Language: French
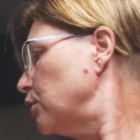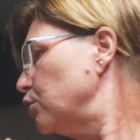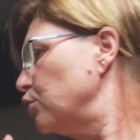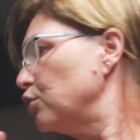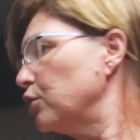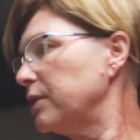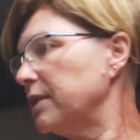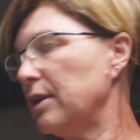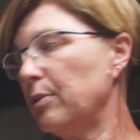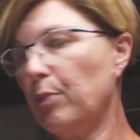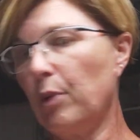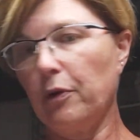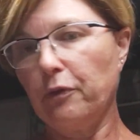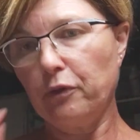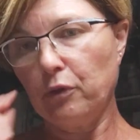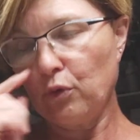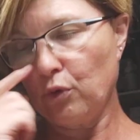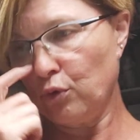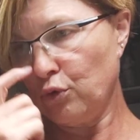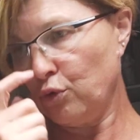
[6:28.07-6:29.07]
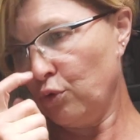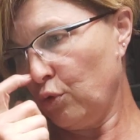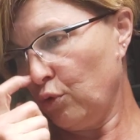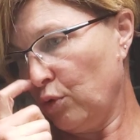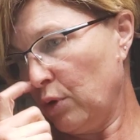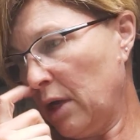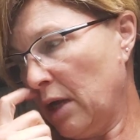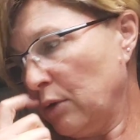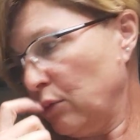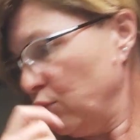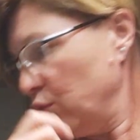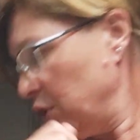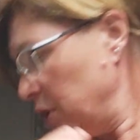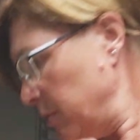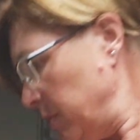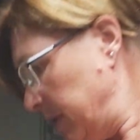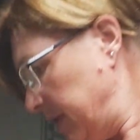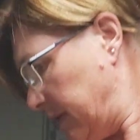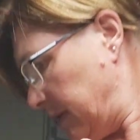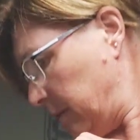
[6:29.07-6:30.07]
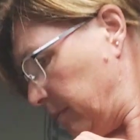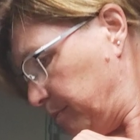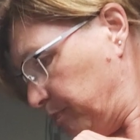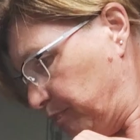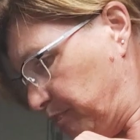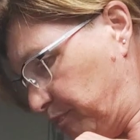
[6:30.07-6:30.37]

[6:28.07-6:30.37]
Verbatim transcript: Je sais pas. Faut que je regarde où j'ai mis ça.